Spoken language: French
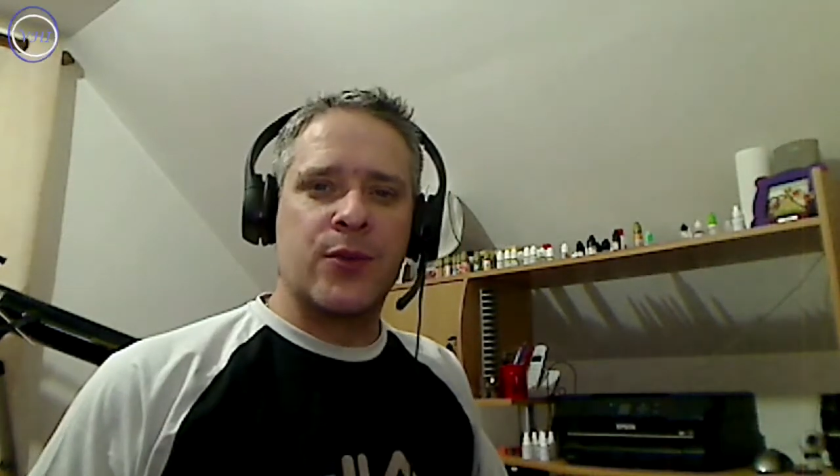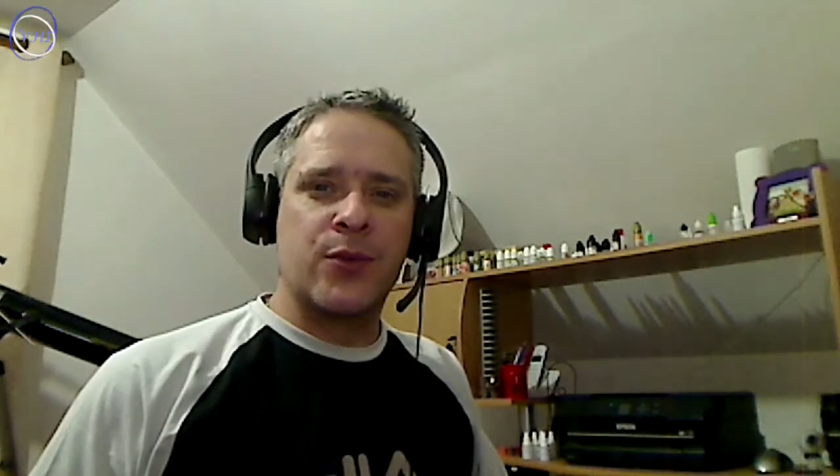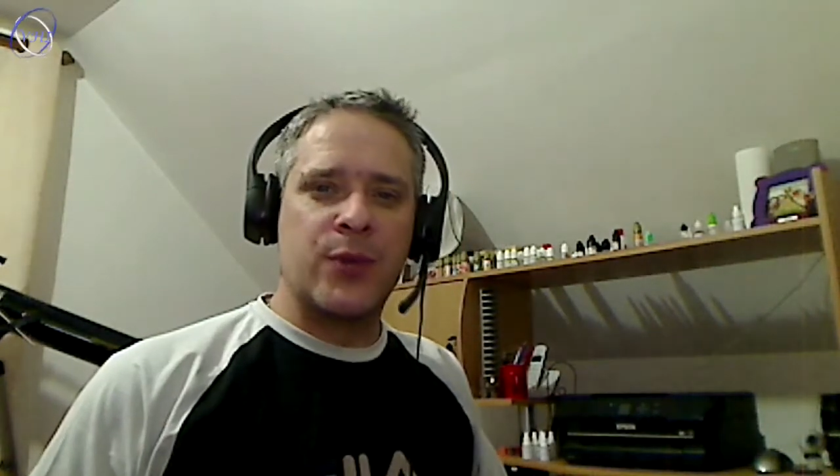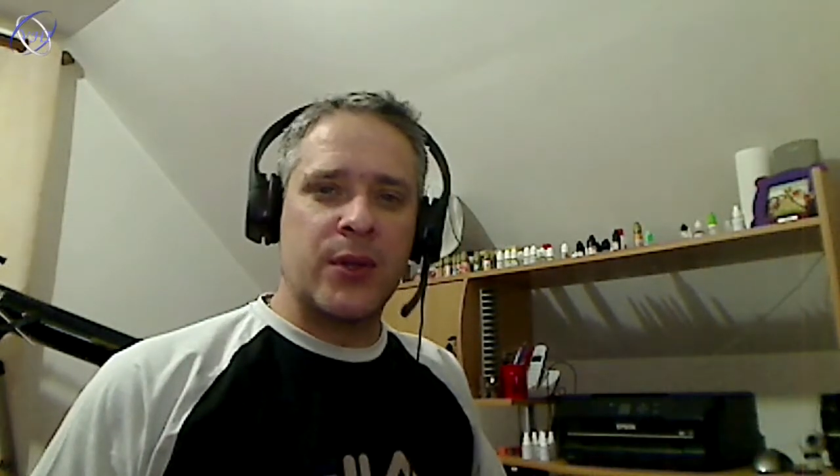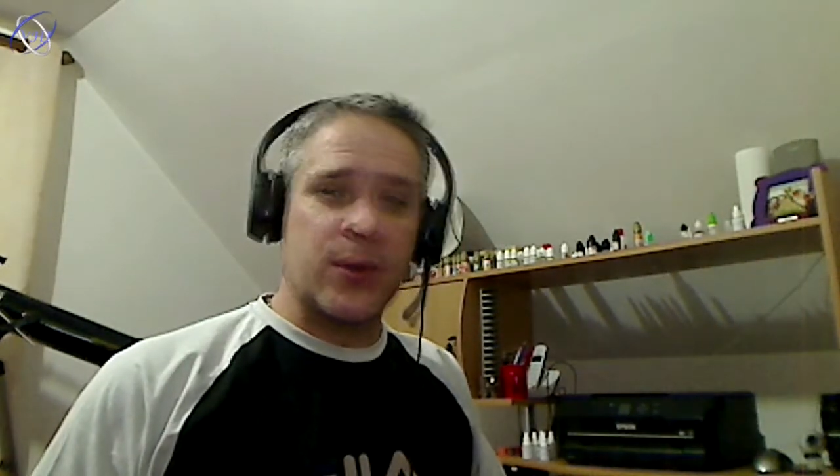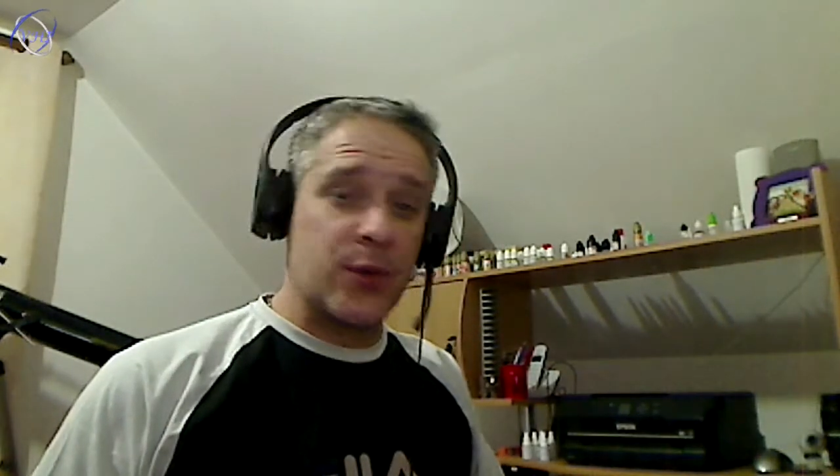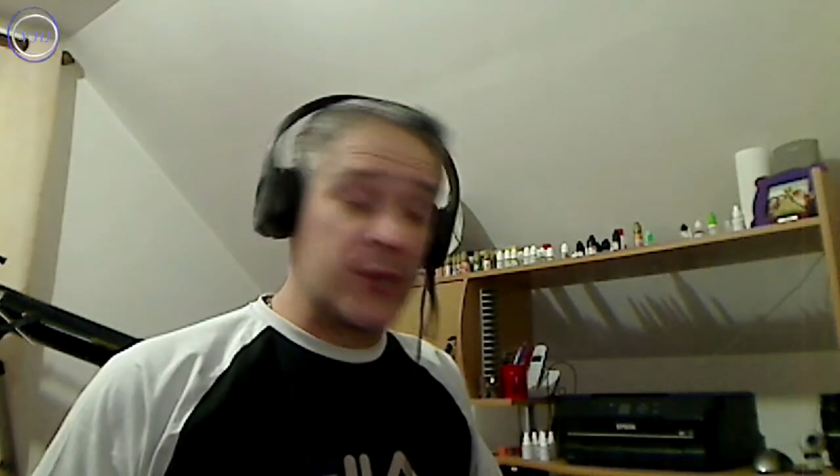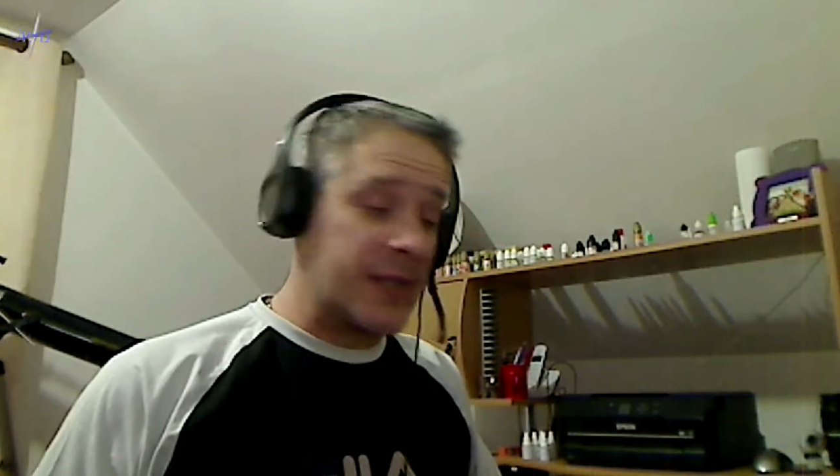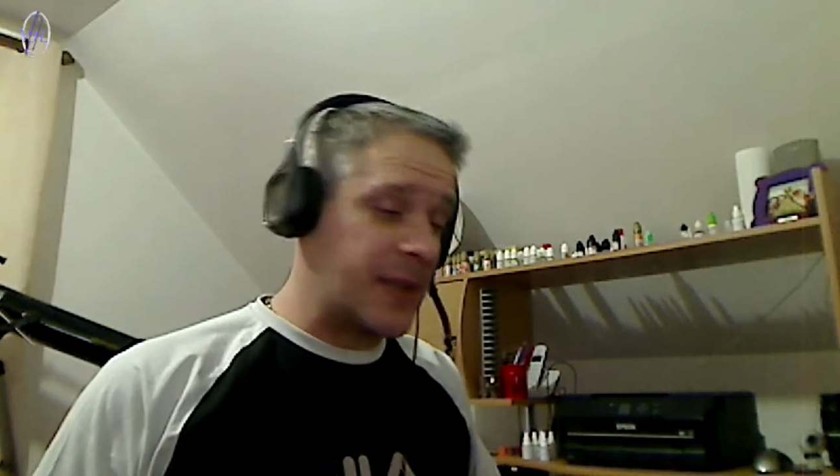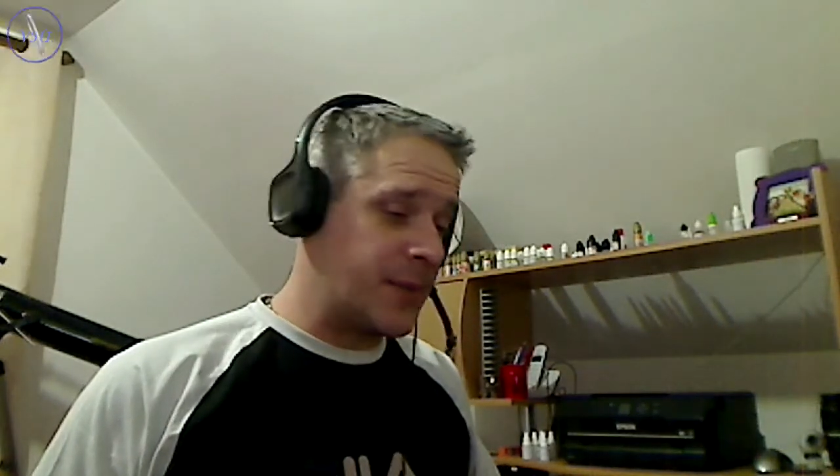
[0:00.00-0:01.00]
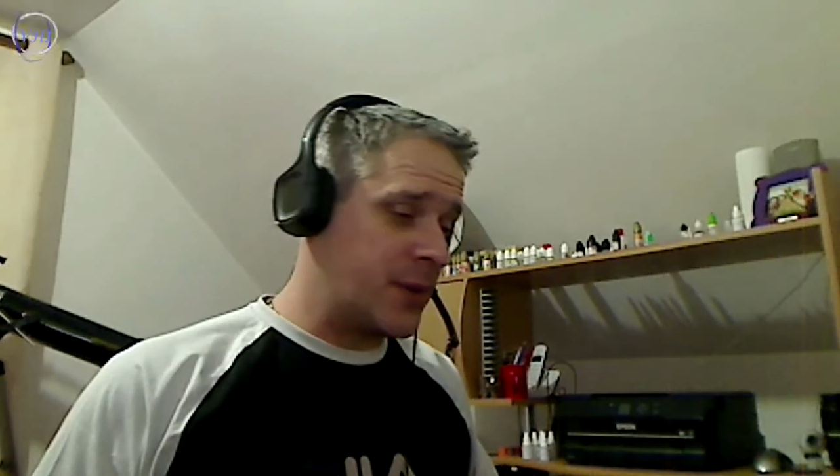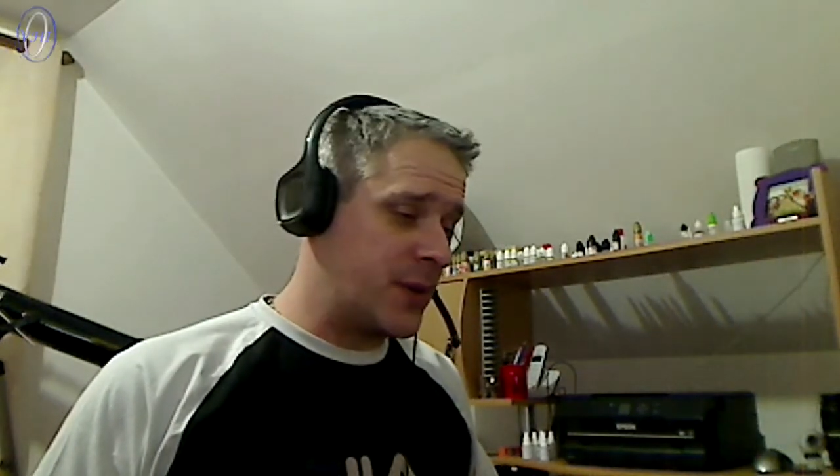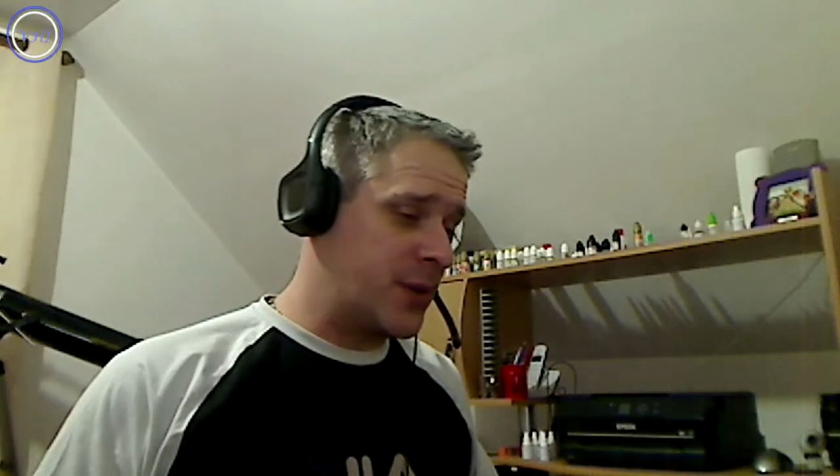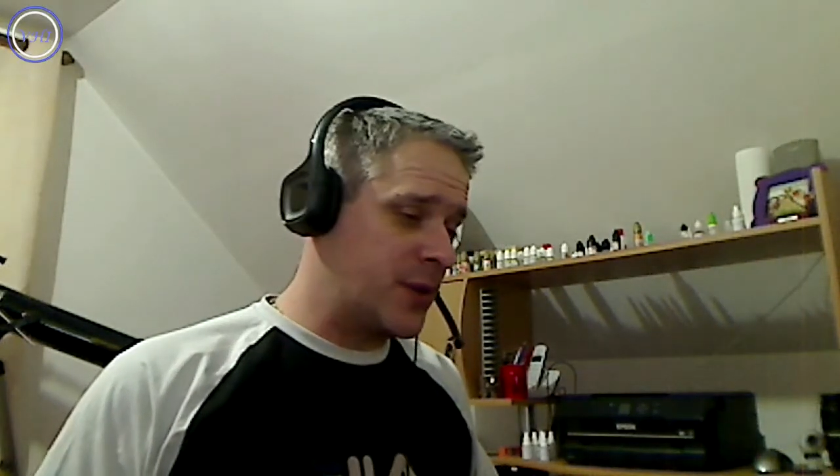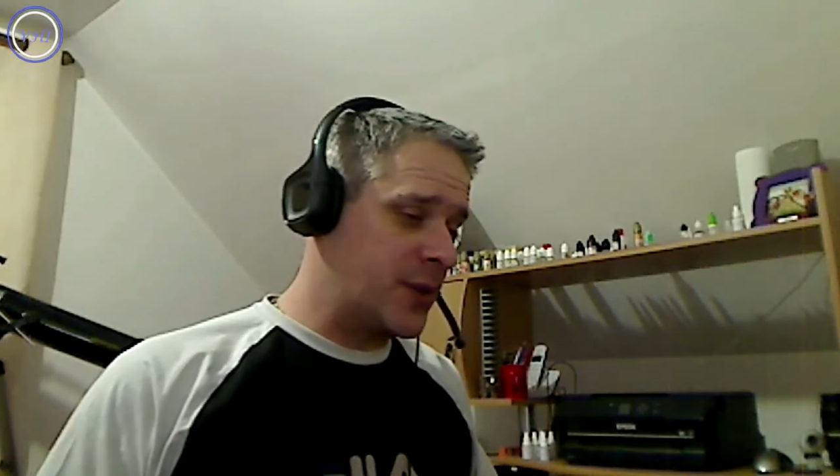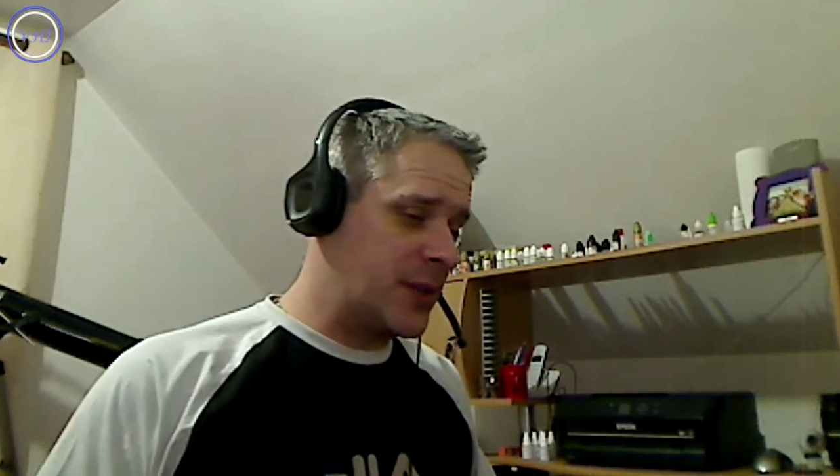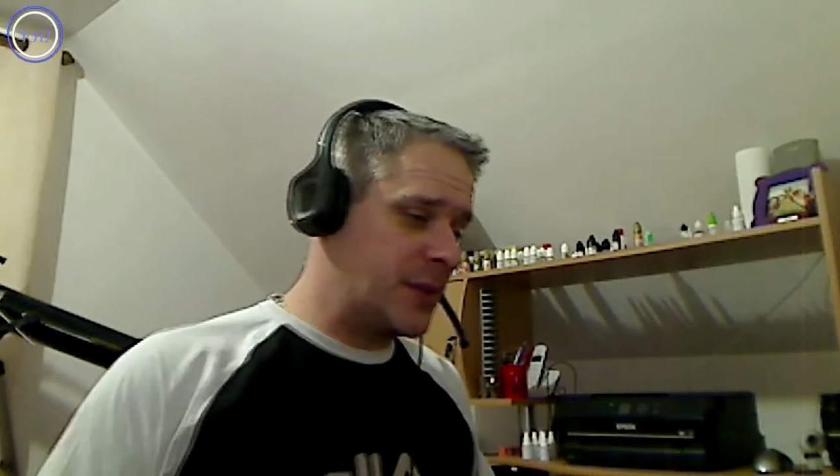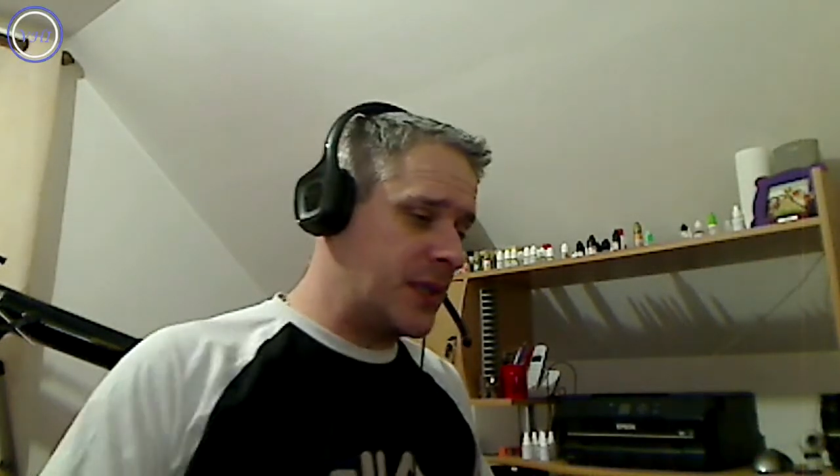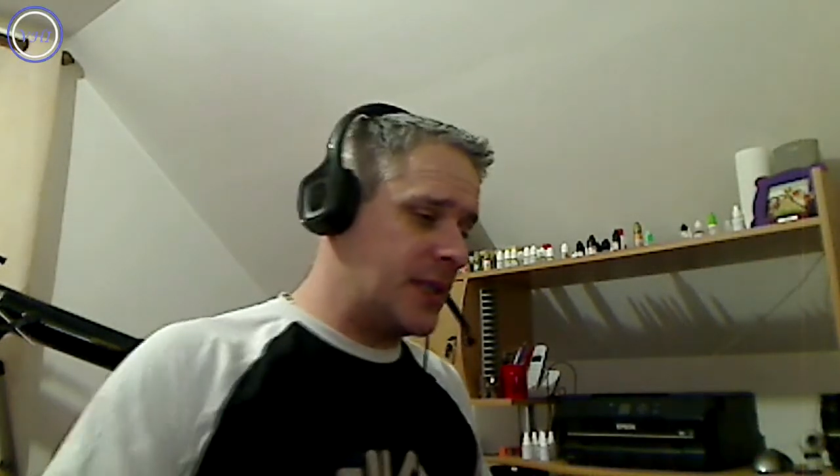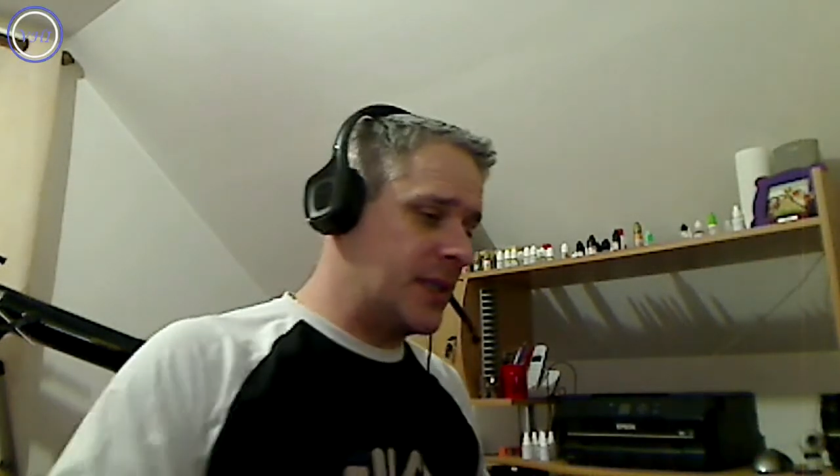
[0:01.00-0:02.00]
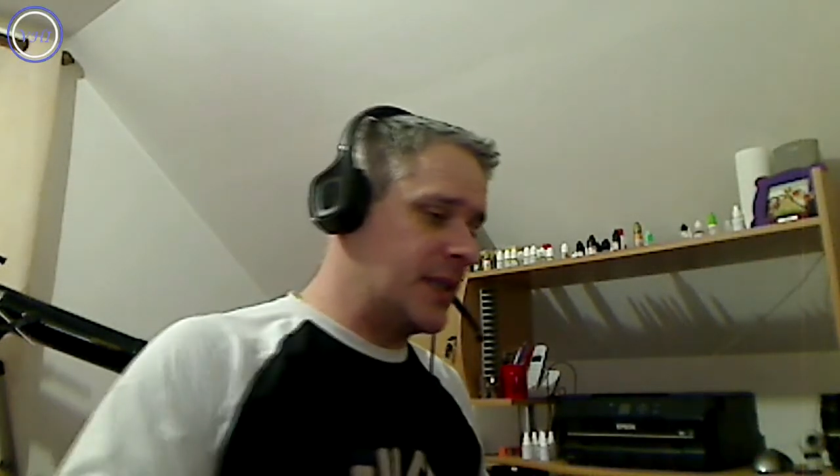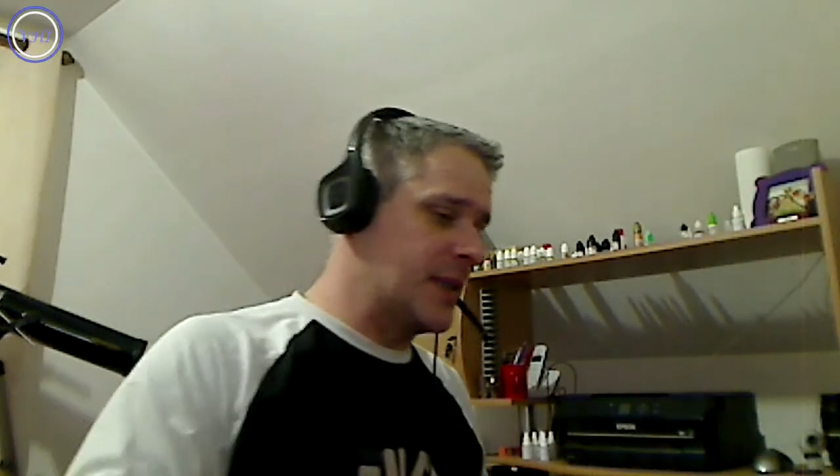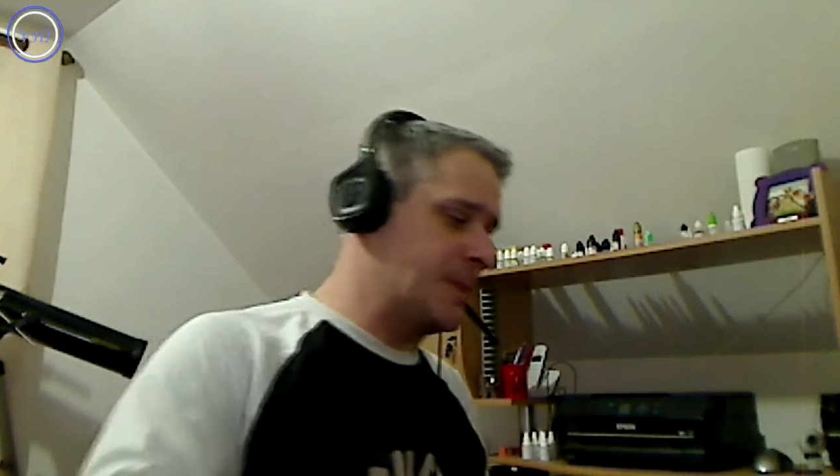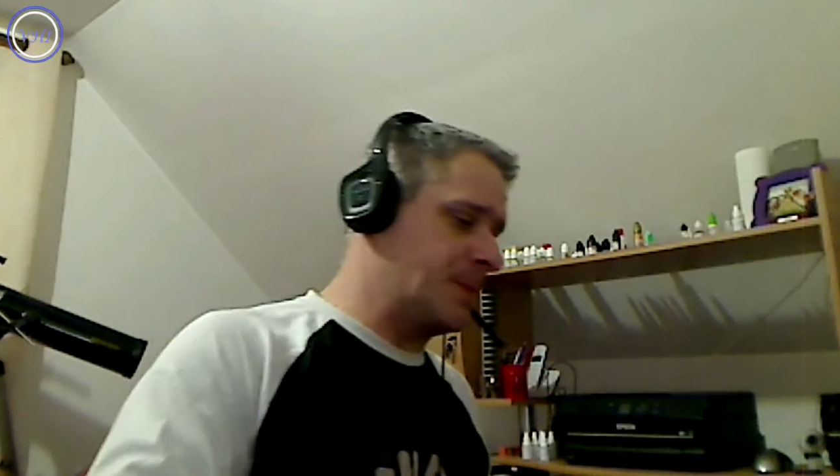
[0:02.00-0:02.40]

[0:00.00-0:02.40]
tout de suite au deuxième, euh, deuxième liquide.